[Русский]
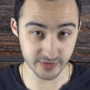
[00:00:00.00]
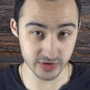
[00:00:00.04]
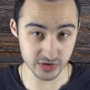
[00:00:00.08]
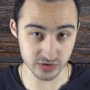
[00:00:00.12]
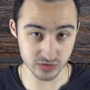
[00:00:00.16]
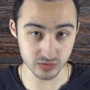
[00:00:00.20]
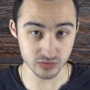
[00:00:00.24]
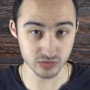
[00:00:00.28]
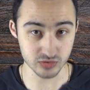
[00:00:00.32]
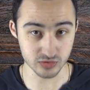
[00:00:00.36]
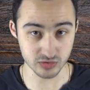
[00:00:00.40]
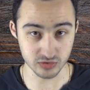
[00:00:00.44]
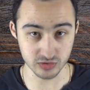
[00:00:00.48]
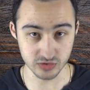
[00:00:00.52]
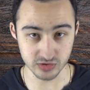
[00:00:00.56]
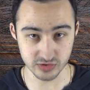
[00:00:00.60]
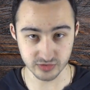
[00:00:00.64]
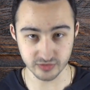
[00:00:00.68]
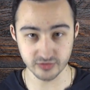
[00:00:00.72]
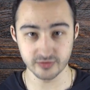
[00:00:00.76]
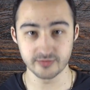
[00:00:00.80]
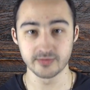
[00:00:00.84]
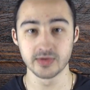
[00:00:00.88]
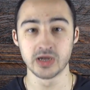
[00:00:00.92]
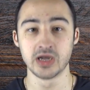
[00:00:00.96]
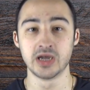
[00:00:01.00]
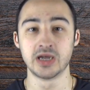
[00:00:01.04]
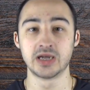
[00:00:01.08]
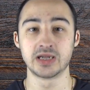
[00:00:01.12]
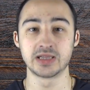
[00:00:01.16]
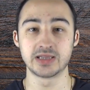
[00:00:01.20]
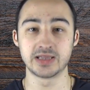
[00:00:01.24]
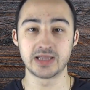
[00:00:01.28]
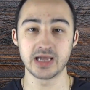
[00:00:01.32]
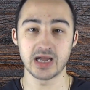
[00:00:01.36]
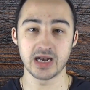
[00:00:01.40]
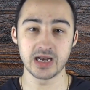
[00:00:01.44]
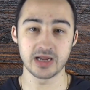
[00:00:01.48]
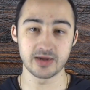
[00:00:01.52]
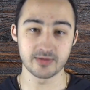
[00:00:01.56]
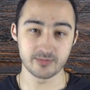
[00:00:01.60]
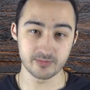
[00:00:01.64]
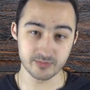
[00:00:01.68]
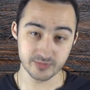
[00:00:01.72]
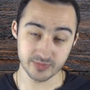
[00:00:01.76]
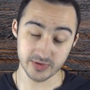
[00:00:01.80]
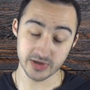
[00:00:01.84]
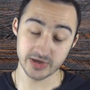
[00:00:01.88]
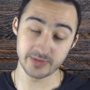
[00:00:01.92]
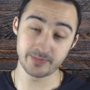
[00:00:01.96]
ваше устройство, далее
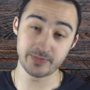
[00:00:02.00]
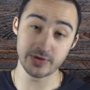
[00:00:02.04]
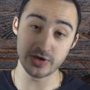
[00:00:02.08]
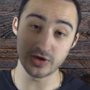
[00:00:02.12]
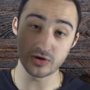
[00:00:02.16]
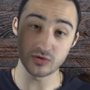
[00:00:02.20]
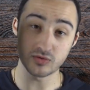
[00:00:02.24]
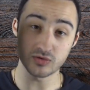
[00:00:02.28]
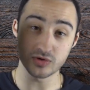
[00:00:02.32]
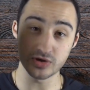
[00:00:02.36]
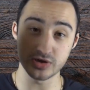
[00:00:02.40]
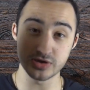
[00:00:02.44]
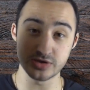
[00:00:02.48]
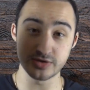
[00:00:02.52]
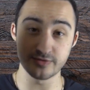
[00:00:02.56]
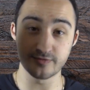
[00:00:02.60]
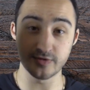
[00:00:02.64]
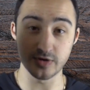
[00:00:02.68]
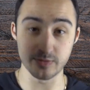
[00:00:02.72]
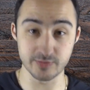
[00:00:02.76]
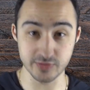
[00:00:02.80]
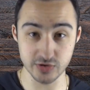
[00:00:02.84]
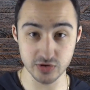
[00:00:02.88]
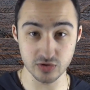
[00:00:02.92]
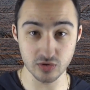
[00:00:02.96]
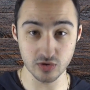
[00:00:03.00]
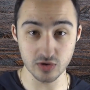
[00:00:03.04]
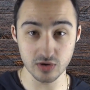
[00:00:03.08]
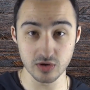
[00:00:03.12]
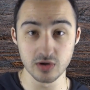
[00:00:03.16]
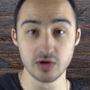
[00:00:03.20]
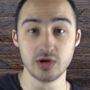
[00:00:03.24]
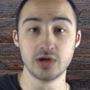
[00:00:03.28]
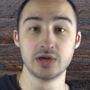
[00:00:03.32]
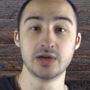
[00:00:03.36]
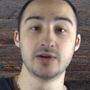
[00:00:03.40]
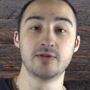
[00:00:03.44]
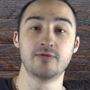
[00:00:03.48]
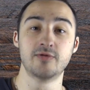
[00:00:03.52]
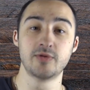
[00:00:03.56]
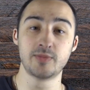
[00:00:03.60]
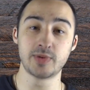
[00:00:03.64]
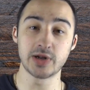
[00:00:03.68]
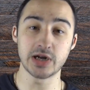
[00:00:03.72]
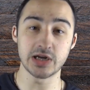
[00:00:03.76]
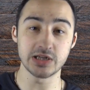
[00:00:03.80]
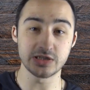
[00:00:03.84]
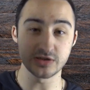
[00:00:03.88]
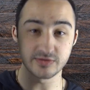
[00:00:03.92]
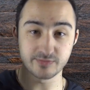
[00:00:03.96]
переходите в App Store,
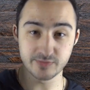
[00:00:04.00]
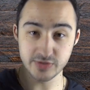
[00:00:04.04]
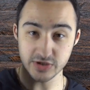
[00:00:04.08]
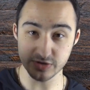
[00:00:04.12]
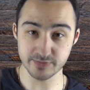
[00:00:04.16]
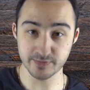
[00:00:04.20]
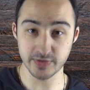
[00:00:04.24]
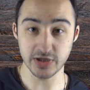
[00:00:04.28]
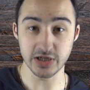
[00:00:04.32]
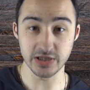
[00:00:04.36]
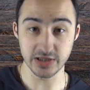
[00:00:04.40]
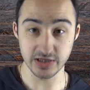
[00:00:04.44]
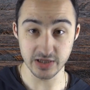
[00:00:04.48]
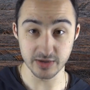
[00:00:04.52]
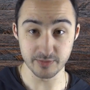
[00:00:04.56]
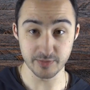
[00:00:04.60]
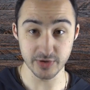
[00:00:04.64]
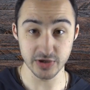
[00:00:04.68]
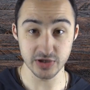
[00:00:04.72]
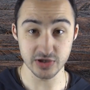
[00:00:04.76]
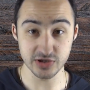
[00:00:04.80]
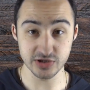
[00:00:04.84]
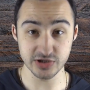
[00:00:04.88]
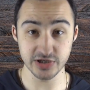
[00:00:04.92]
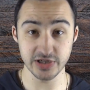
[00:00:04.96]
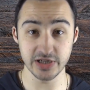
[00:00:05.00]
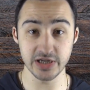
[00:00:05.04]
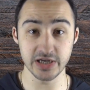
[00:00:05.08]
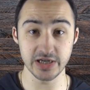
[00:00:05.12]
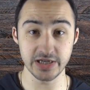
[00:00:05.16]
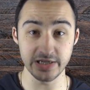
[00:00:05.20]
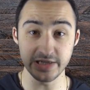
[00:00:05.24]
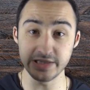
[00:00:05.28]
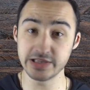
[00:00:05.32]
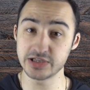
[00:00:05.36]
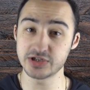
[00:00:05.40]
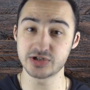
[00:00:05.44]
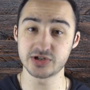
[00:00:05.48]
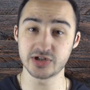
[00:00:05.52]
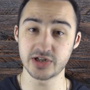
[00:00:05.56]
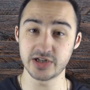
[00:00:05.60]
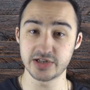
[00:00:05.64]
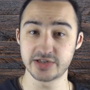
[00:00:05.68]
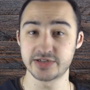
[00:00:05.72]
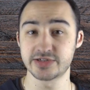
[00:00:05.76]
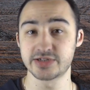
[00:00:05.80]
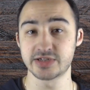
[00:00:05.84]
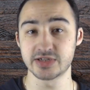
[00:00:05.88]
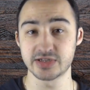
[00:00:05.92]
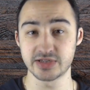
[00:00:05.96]
выбираете бесплатное приложение и
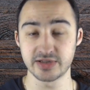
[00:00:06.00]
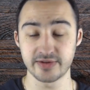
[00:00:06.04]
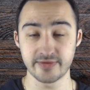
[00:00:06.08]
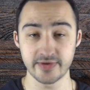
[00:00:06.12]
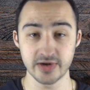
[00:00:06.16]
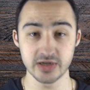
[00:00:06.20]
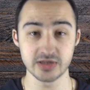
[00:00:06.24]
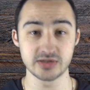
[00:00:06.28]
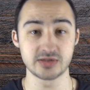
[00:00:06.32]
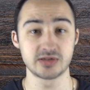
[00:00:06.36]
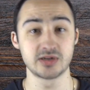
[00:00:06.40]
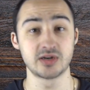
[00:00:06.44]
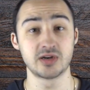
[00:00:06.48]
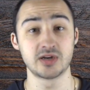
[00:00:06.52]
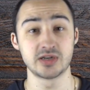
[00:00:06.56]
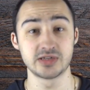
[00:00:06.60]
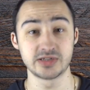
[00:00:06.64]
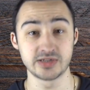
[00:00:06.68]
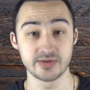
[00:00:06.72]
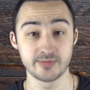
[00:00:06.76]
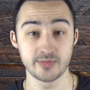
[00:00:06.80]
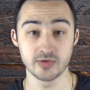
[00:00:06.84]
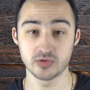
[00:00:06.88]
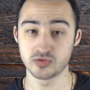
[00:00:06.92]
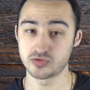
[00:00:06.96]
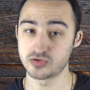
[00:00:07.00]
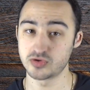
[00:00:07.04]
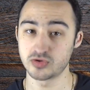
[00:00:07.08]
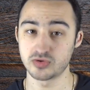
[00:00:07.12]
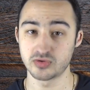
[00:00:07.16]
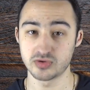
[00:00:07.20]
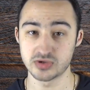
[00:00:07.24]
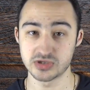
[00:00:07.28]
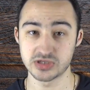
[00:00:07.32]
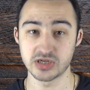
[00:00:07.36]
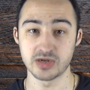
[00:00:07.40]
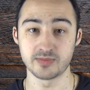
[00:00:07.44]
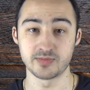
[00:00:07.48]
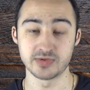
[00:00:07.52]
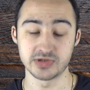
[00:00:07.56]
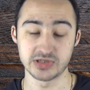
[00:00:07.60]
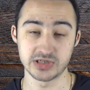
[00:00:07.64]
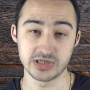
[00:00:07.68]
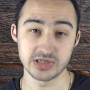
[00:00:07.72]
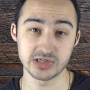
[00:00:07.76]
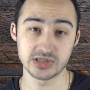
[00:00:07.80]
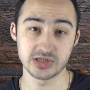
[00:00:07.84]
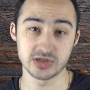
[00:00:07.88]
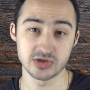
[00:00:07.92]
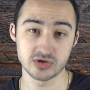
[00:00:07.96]
начинаете создавать а, себе учетную запись.
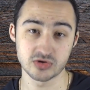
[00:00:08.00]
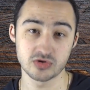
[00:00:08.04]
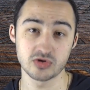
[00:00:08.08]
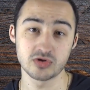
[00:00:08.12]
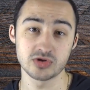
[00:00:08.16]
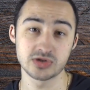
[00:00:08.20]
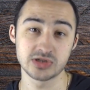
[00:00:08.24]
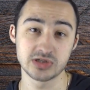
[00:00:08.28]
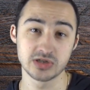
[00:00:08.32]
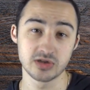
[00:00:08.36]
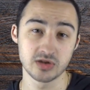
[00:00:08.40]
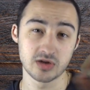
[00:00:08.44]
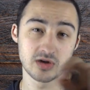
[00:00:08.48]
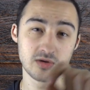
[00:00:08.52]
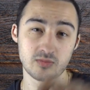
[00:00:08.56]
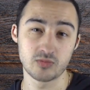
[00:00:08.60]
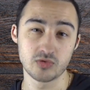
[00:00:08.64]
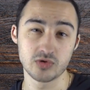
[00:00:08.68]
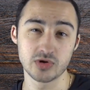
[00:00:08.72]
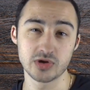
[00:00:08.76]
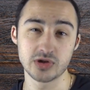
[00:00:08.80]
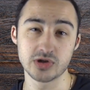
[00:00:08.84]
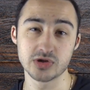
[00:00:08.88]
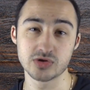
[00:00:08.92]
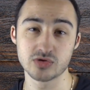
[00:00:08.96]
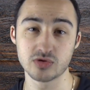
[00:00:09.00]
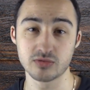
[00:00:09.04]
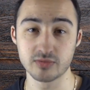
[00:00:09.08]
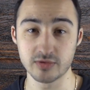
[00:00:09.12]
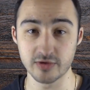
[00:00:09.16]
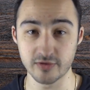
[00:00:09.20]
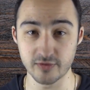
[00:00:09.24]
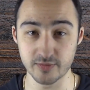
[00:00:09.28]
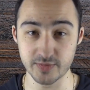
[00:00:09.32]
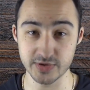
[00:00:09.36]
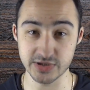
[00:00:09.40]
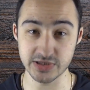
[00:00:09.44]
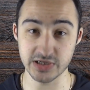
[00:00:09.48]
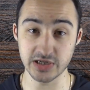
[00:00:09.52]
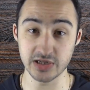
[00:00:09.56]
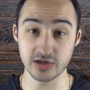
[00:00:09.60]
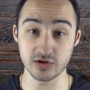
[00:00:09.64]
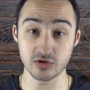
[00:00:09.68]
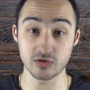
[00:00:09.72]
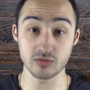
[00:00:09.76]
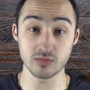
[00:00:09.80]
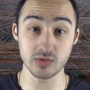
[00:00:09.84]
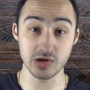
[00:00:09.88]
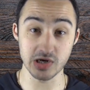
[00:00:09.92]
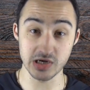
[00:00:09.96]
Если что, ссылка будет доступна в описании о
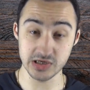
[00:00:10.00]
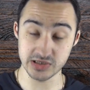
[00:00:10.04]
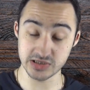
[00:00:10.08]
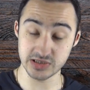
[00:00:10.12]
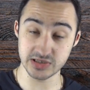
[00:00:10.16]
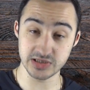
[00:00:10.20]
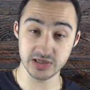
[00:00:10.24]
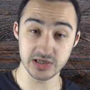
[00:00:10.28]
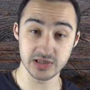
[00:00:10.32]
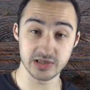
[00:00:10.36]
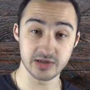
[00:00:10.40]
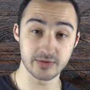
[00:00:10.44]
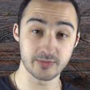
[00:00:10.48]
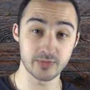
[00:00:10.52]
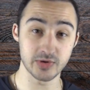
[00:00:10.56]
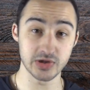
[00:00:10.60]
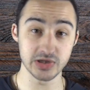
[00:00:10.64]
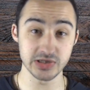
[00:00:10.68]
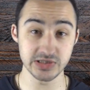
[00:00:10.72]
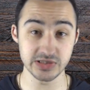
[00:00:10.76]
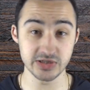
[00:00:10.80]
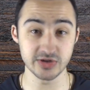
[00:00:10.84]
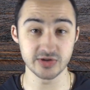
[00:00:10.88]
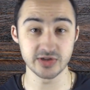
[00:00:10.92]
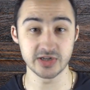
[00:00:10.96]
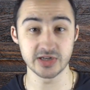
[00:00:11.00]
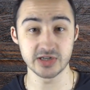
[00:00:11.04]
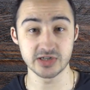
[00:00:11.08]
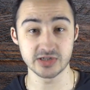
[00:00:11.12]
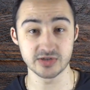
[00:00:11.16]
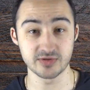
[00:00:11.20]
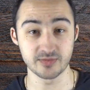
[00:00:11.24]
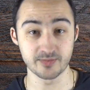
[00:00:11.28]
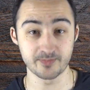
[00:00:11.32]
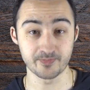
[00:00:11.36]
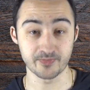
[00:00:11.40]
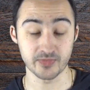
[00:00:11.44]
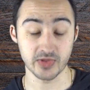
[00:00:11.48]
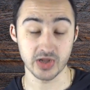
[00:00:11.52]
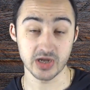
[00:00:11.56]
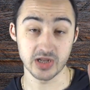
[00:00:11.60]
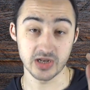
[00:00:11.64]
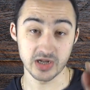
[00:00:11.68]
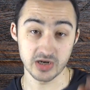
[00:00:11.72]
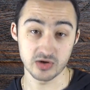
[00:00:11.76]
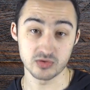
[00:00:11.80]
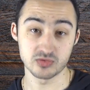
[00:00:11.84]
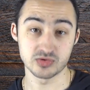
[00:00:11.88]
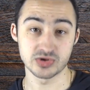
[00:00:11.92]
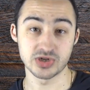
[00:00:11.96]
том, как создать Apple ID, на нашем
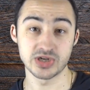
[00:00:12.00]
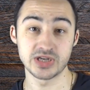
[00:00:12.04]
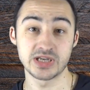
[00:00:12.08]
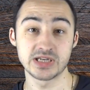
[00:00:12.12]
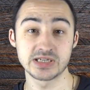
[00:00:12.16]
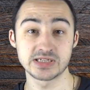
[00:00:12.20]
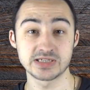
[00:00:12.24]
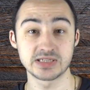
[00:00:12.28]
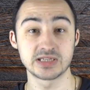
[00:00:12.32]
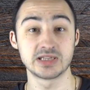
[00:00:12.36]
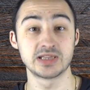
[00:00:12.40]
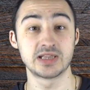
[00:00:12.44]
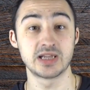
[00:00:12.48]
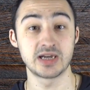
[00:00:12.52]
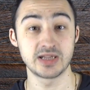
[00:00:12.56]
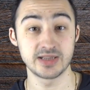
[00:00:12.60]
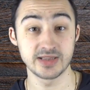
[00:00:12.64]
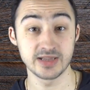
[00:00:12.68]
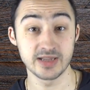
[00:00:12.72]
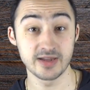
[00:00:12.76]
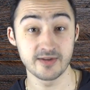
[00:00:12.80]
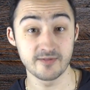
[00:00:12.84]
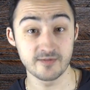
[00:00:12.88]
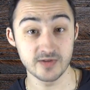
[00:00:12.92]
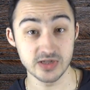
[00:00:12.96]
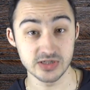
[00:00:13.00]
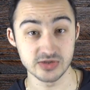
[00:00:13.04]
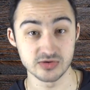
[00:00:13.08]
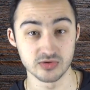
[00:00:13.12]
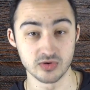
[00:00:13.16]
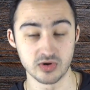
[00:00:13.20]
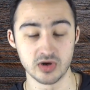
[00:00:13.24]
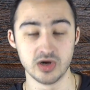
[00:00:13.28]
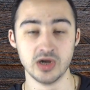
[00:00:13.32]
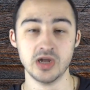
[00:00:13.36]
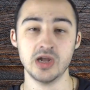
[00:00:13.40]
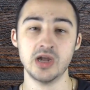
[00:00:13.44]
канале уже есть данное видео.